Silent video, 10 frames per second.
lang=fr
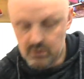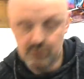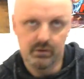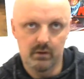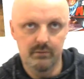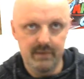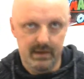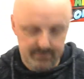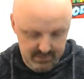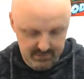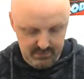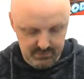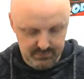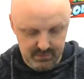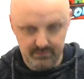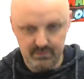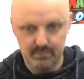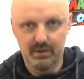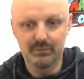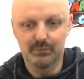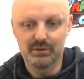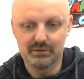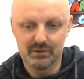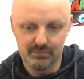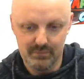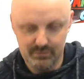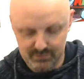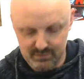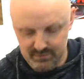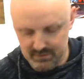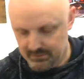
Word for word: Je vais quand même vérifier, c'est que je ne vérifie pas, donc à chaque fois vous avez.